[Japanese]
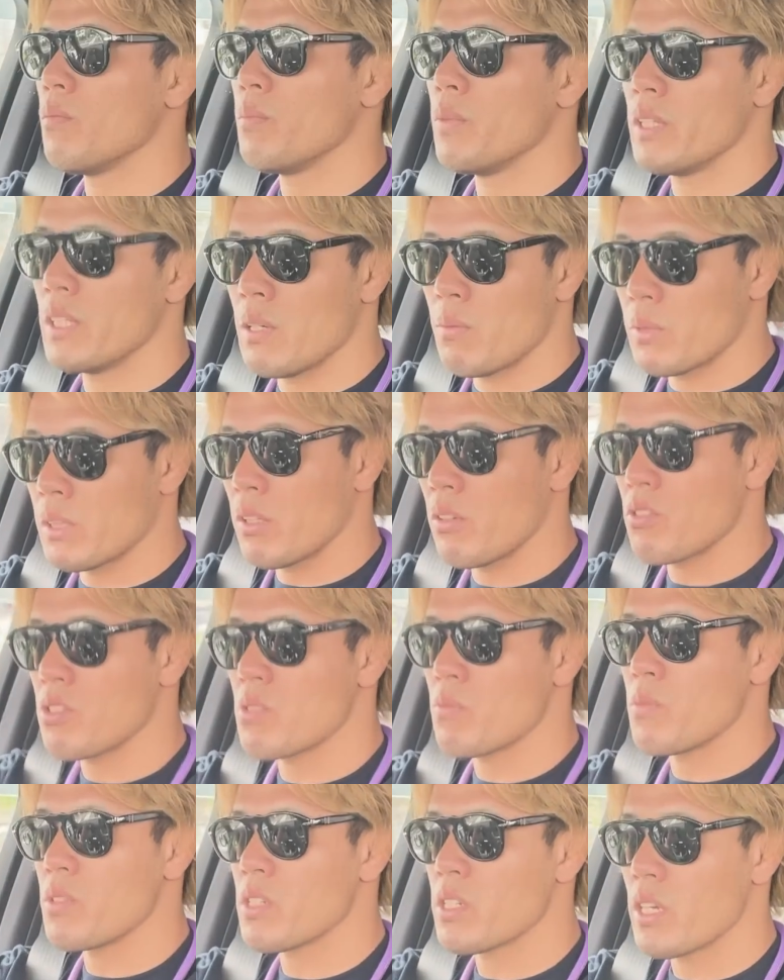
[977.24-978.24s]
みんなも楽
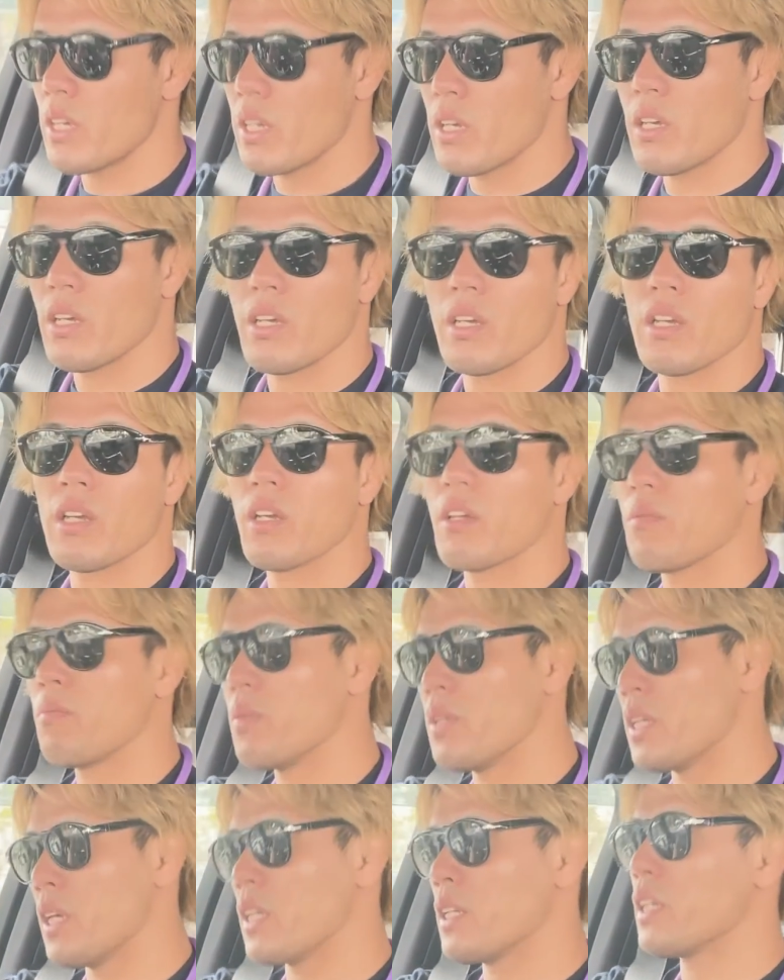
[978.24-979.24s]
しみにして
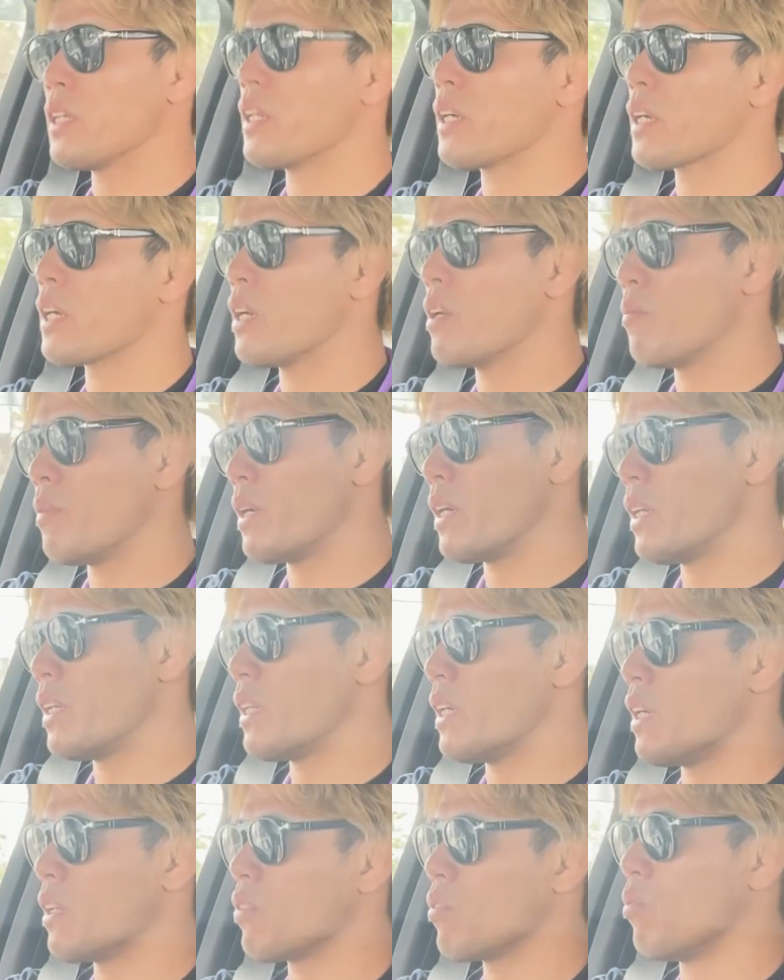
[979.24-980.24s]
見ていただければいい
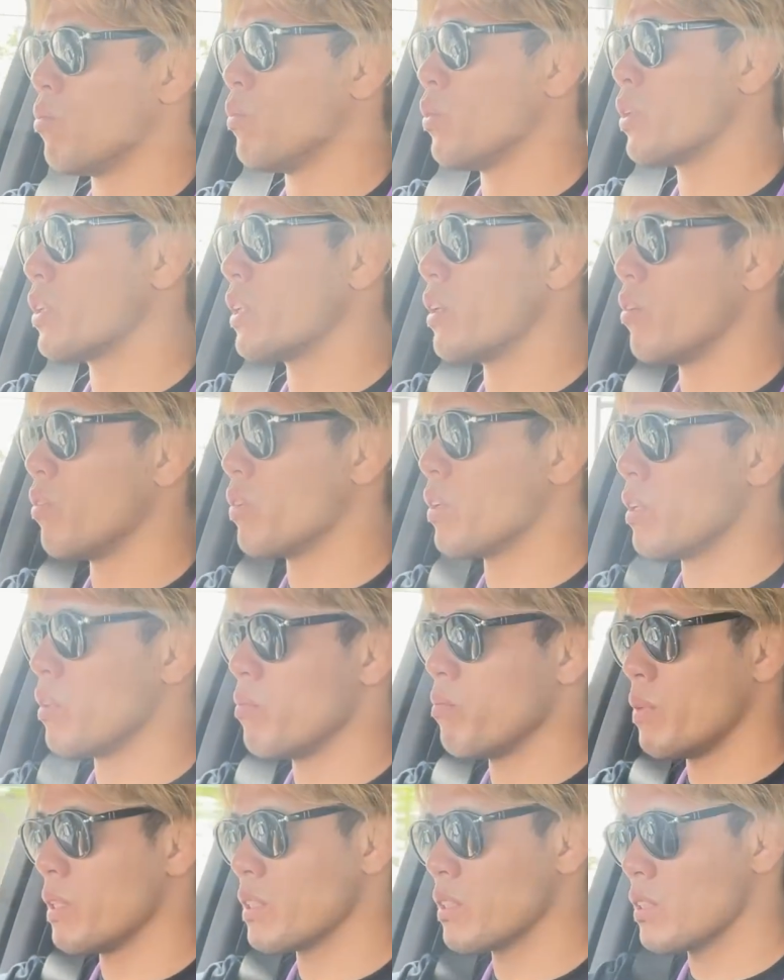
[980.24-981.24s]
なと思っており
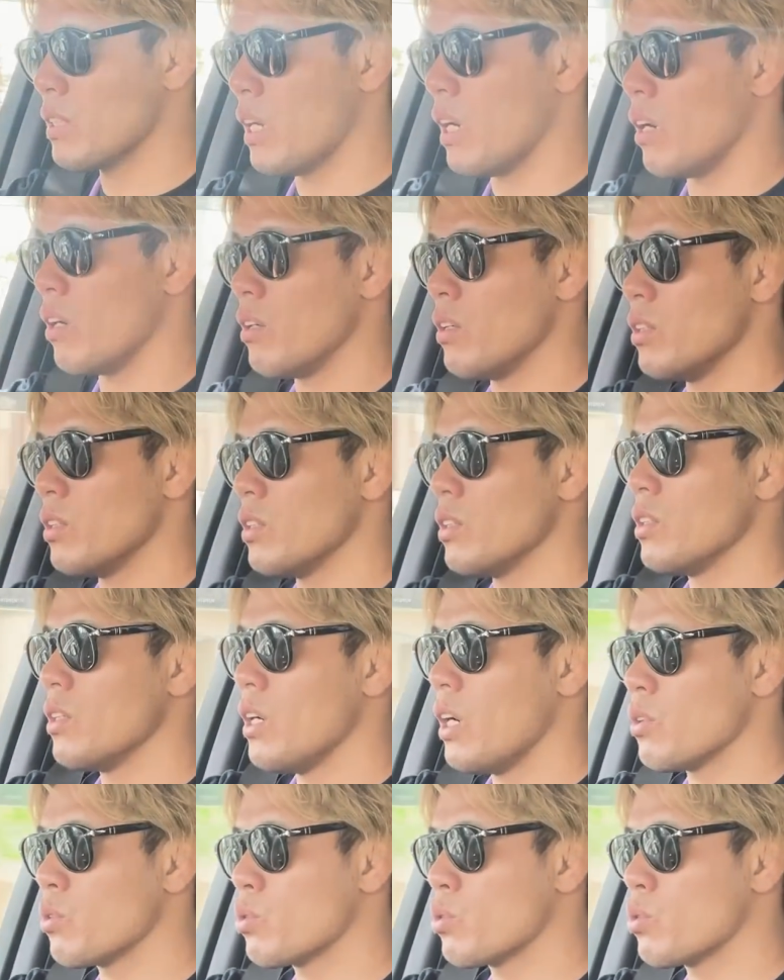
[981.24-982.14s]
ます。ああ